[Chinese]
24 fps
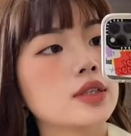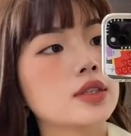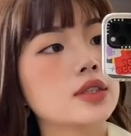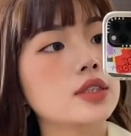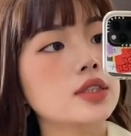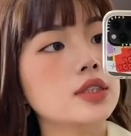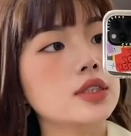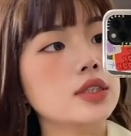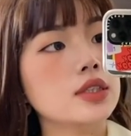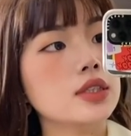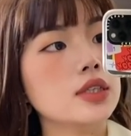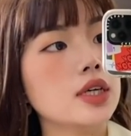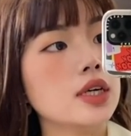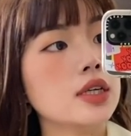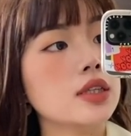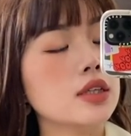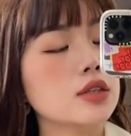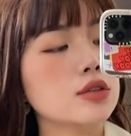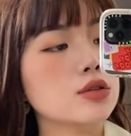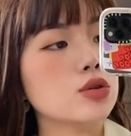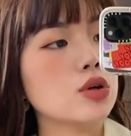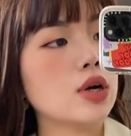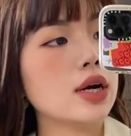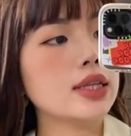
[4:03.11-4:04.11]
今天
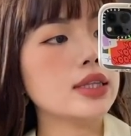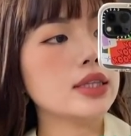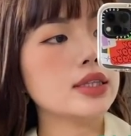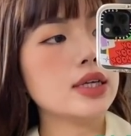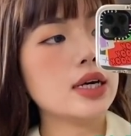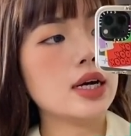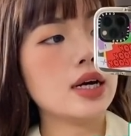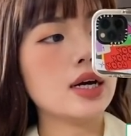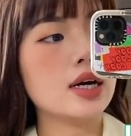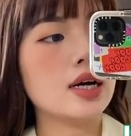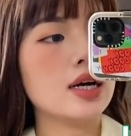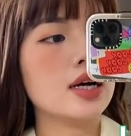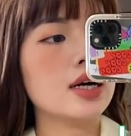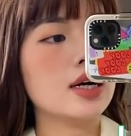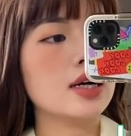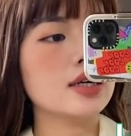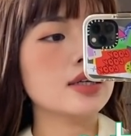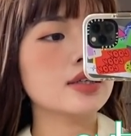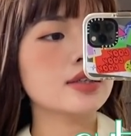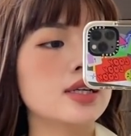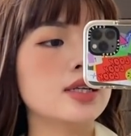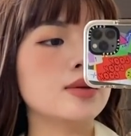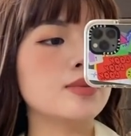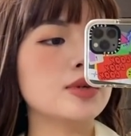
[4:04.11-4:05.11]
的穿
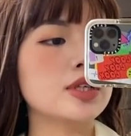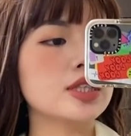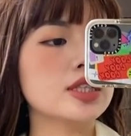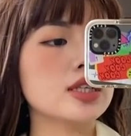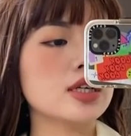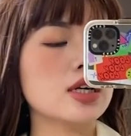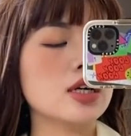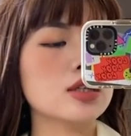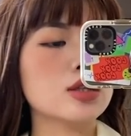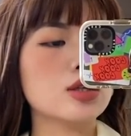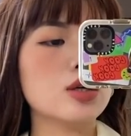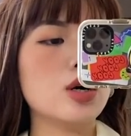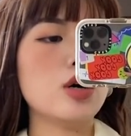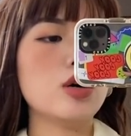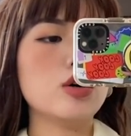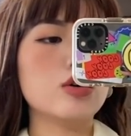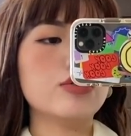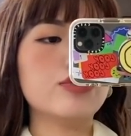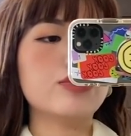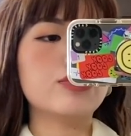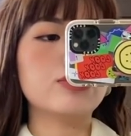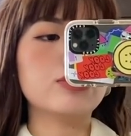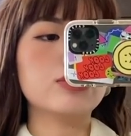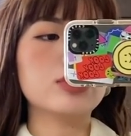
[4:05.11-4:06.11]
搭里面这个透
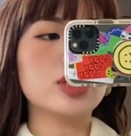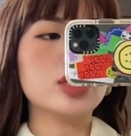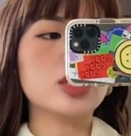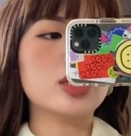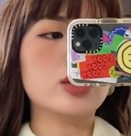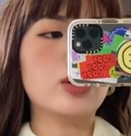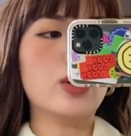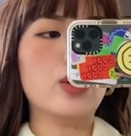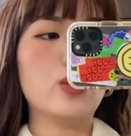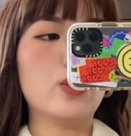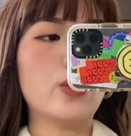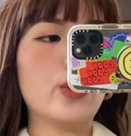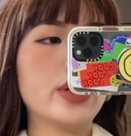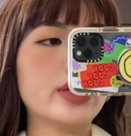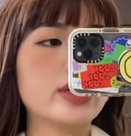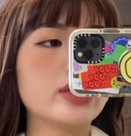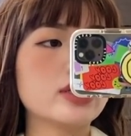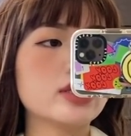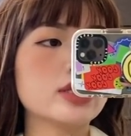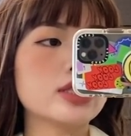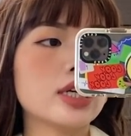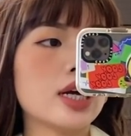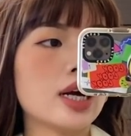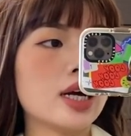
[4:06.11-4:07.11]
肤呢，欧
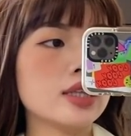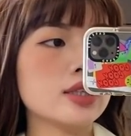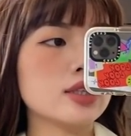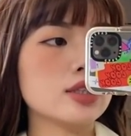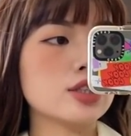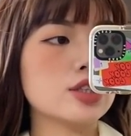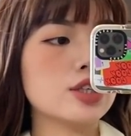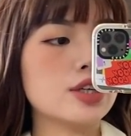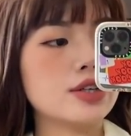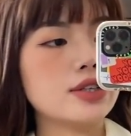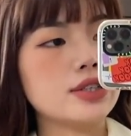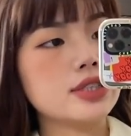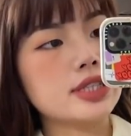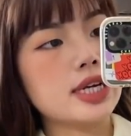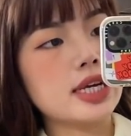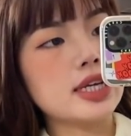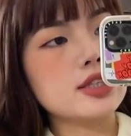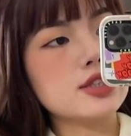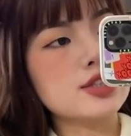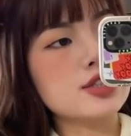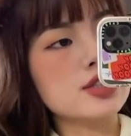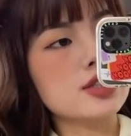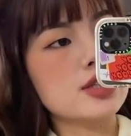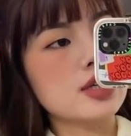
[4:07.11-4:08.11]
根纱的衬
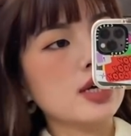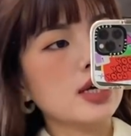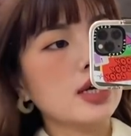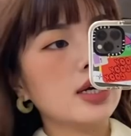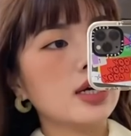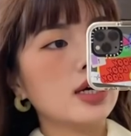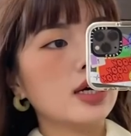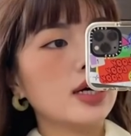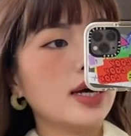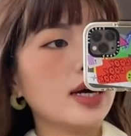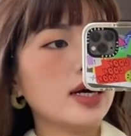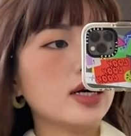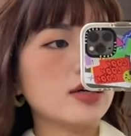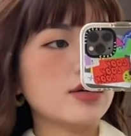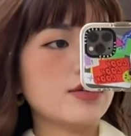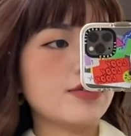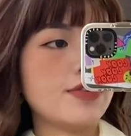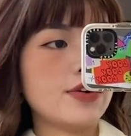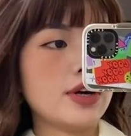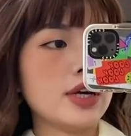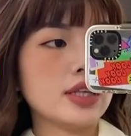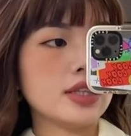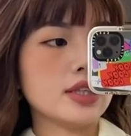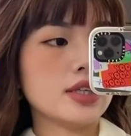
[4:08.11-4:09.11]
衫是 A
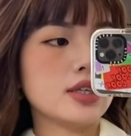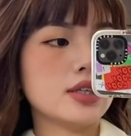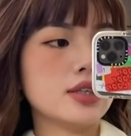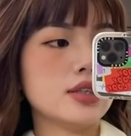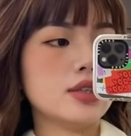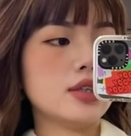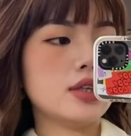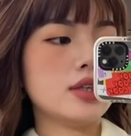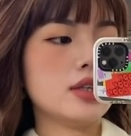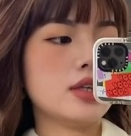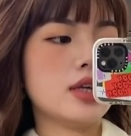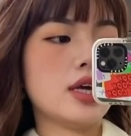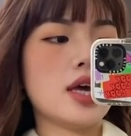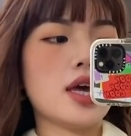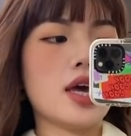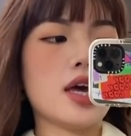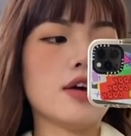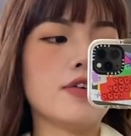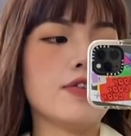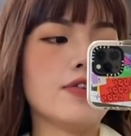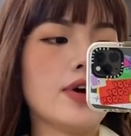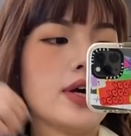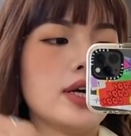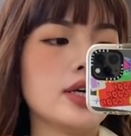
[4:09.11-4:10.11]
fade 的 A
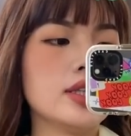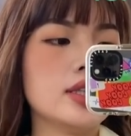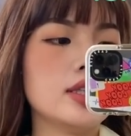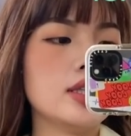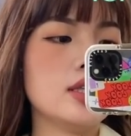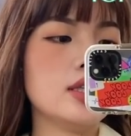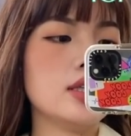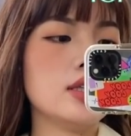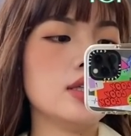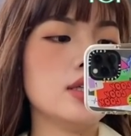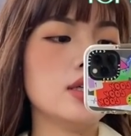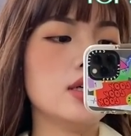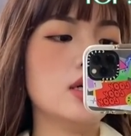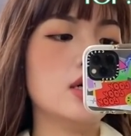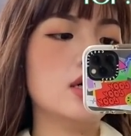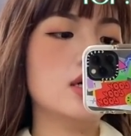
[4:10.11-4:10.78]
F A D，